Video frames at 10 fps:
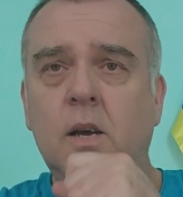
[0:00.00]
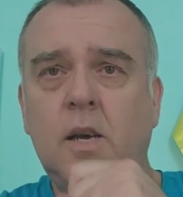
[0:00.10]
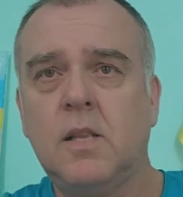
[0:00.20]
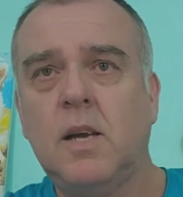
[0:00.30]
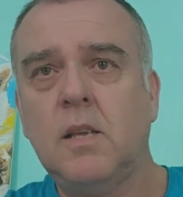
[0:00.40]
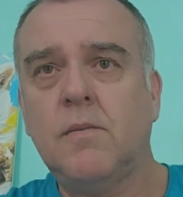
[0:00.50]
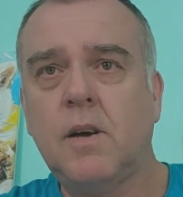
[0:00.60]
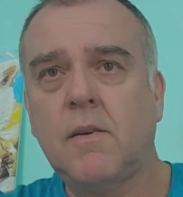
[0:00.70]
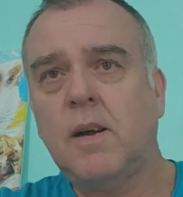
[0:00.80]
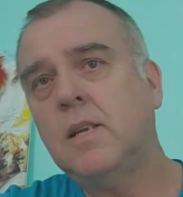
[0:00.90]
когда они
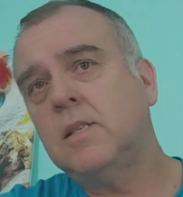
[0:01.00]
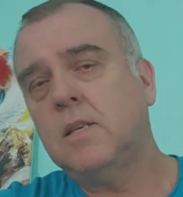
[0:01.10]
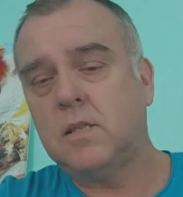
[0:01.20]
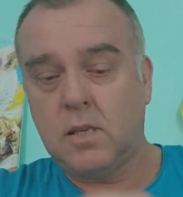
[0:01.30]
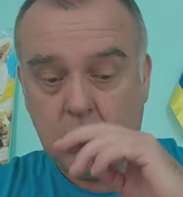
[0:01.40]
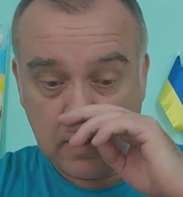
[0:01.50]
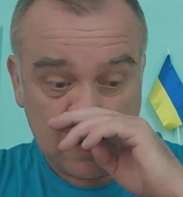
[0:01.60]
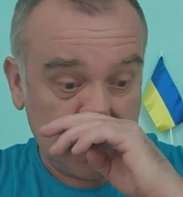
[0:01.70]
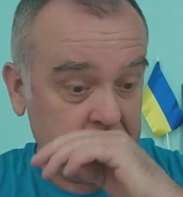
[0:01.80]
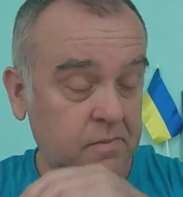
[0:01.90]
воровали здесь
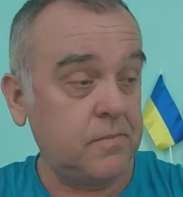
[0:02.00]
э,